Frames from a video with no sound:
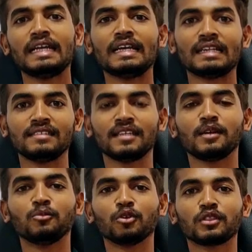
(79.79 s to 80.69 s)
கிரிக்கெட்
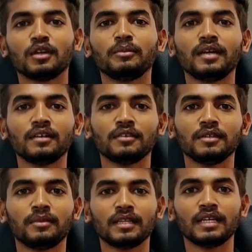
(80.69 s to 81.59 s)
ரசிகர்கள் மொத்த
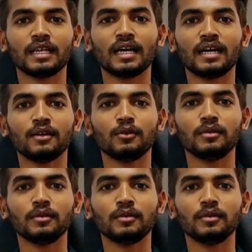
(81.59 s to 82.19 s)
பேருக்கும் வந்து பார்த்திங்கன்னா